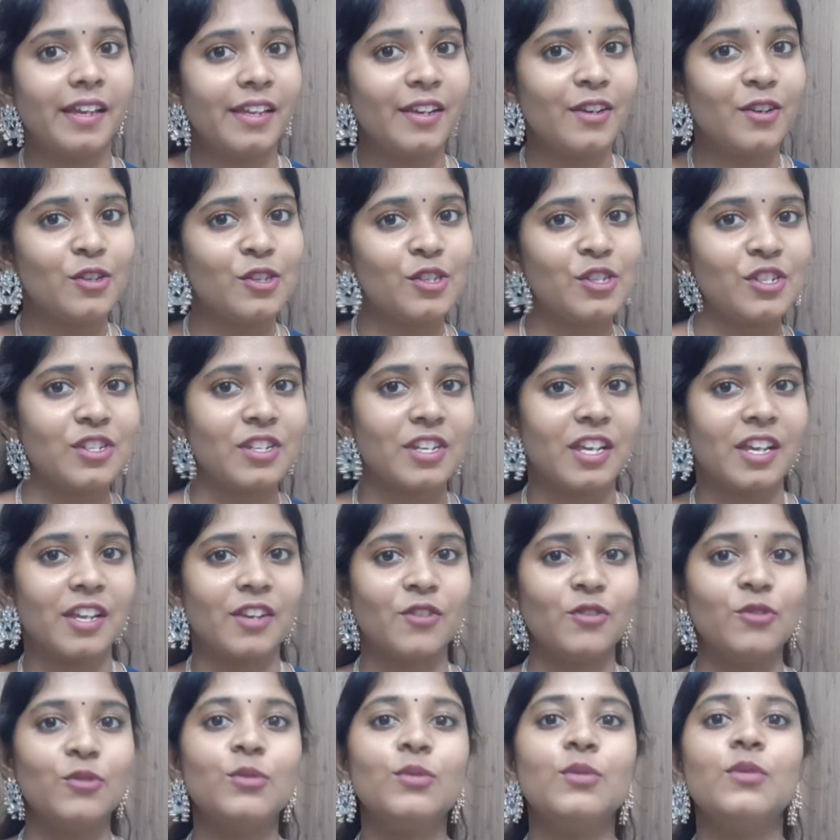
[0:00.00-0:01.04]
ఈరోజు
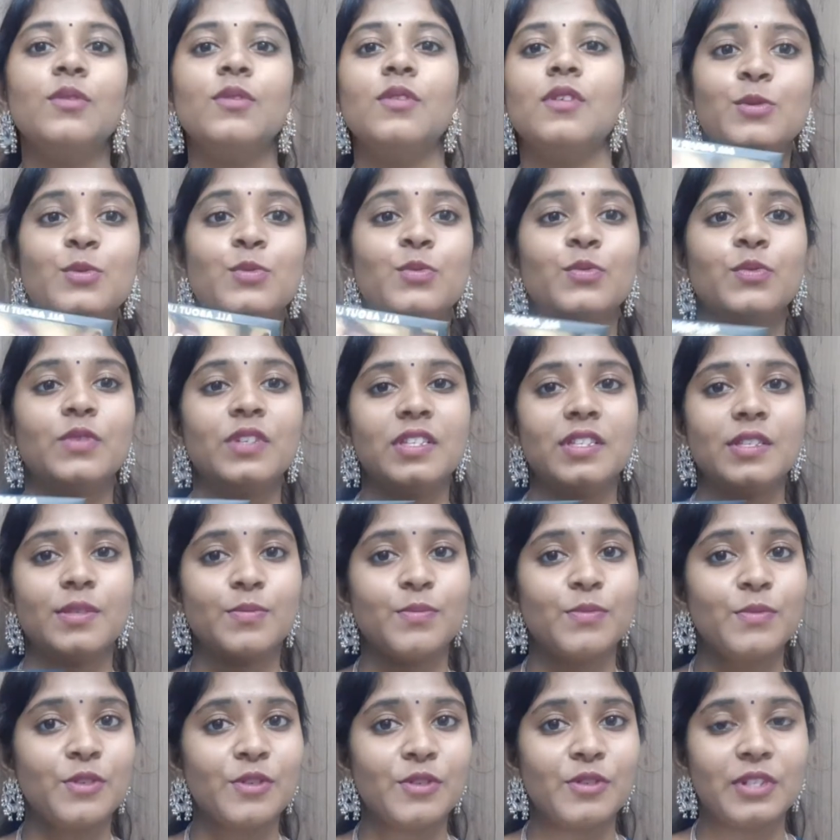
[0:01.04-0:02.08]
నేను స్విస్
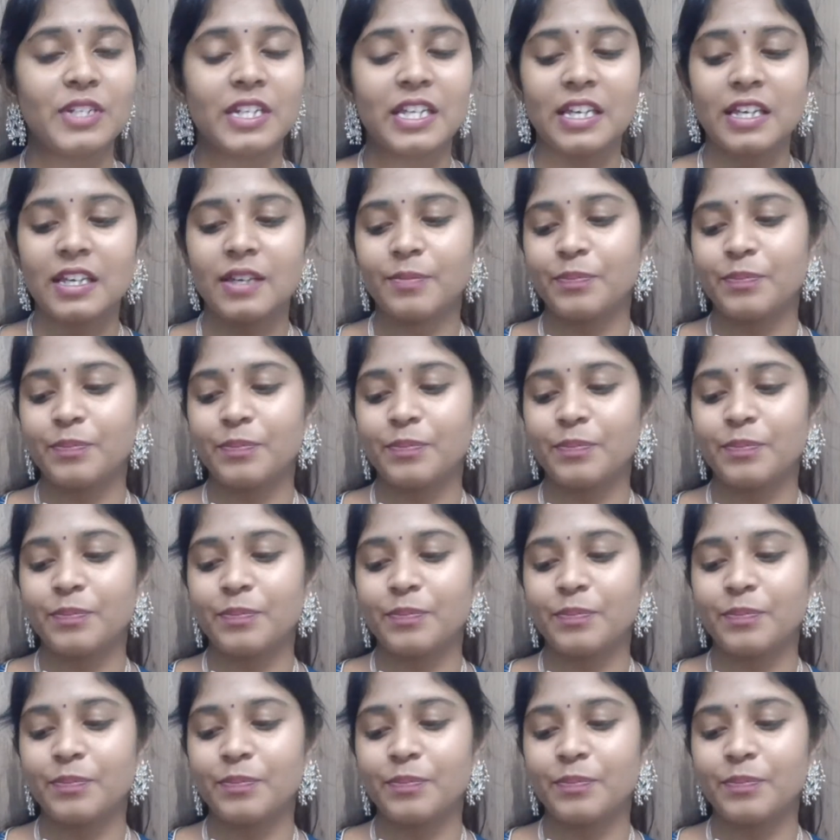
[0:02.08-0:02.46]
బ్యూటీ